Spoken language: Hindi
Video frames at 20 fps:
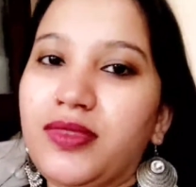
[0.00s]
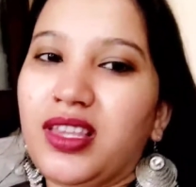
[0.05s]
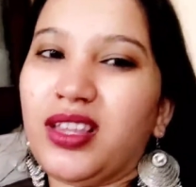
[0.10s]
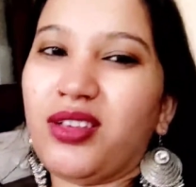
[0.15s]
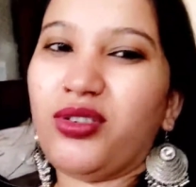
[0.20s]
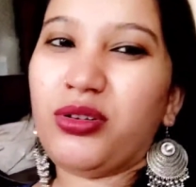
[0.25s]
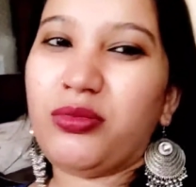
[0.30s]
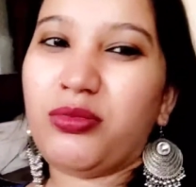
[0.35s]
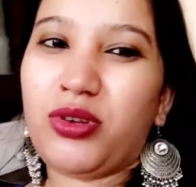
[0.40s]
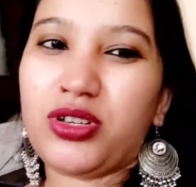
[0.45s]

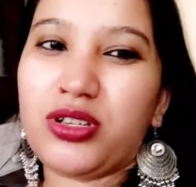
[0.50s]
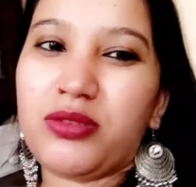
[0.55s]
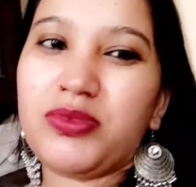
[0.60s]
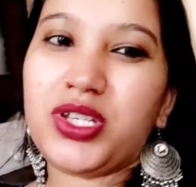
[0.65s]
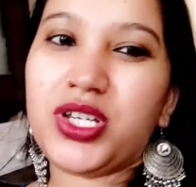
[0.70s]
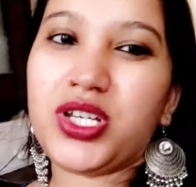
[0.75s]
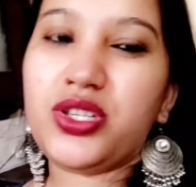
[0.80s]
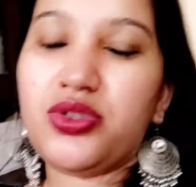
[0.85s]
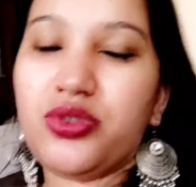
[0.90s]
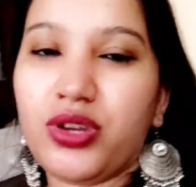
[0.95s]
क्योंकि मौसम
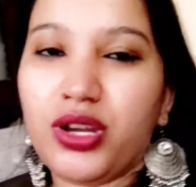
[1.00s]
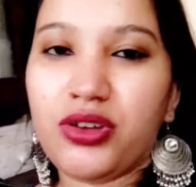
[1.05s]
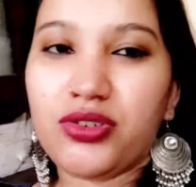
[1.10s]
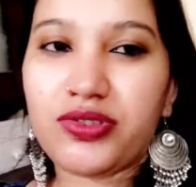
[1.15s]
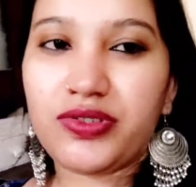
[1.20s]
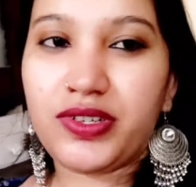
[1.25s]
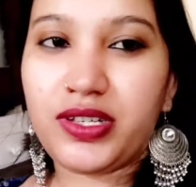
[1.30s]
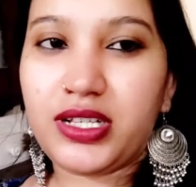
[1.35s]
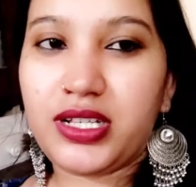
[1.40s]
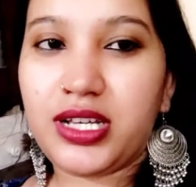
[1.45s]
चेंज हो रहा है
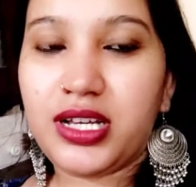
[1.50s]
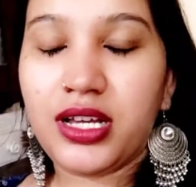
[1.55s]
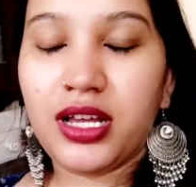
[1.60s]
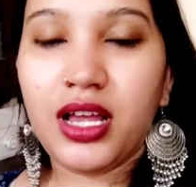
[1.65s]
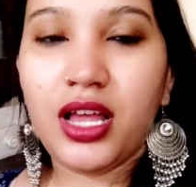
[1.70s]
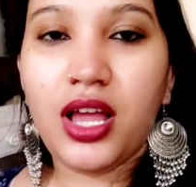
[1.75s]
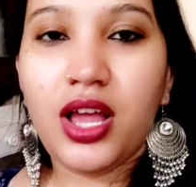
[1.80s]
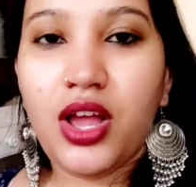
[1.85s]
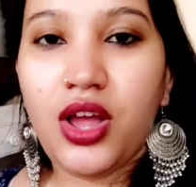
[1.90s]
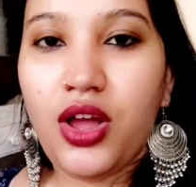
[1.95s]
उस वजह से
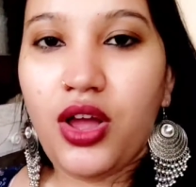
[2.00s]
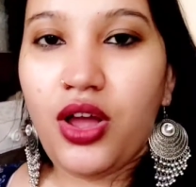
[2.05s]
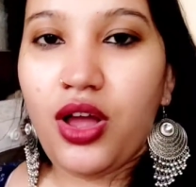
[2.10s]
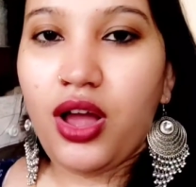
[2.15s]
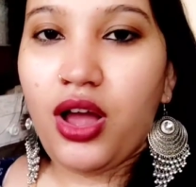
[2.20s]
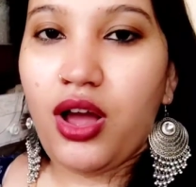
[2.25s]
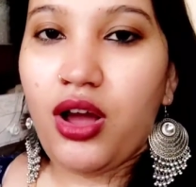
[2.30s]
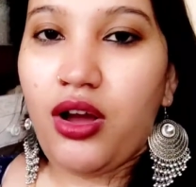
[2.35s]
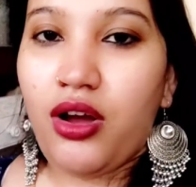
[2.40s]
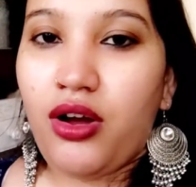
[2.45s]

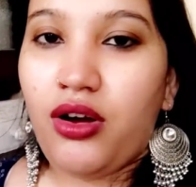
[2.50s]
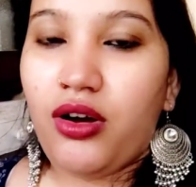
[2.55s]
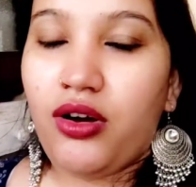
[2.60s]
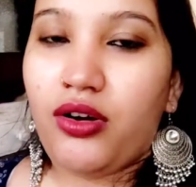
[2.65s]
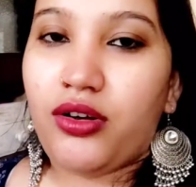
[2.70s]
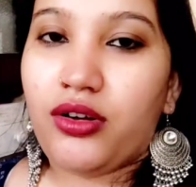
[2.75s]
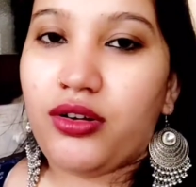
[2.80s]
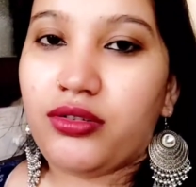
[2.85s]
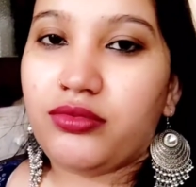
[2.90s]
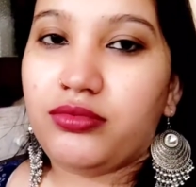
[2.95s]

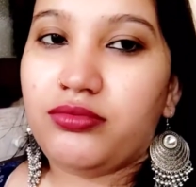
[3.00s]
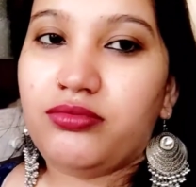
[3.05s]
और